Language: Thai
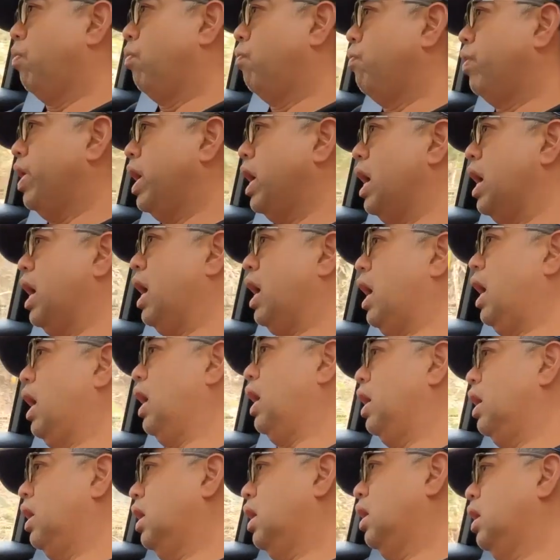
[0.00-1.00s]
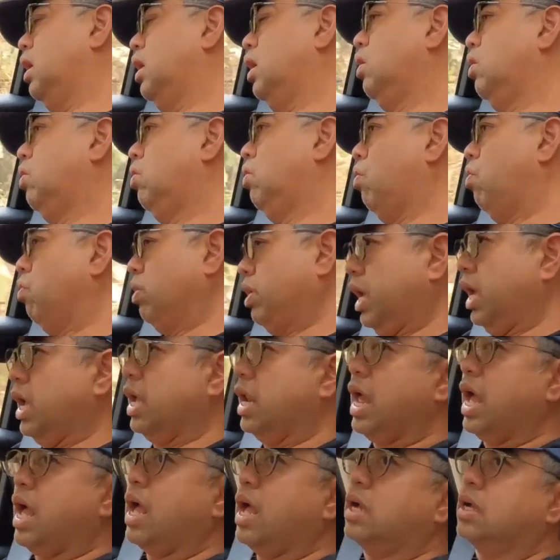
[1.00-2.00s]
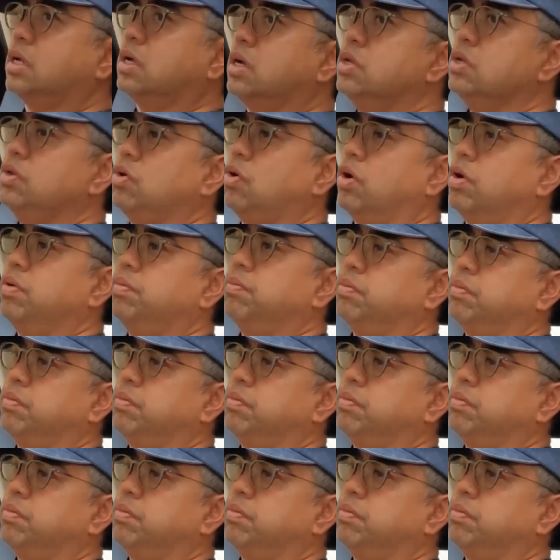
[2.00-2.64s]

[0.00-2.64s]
ผมว่า โอเคนะเครื่องยน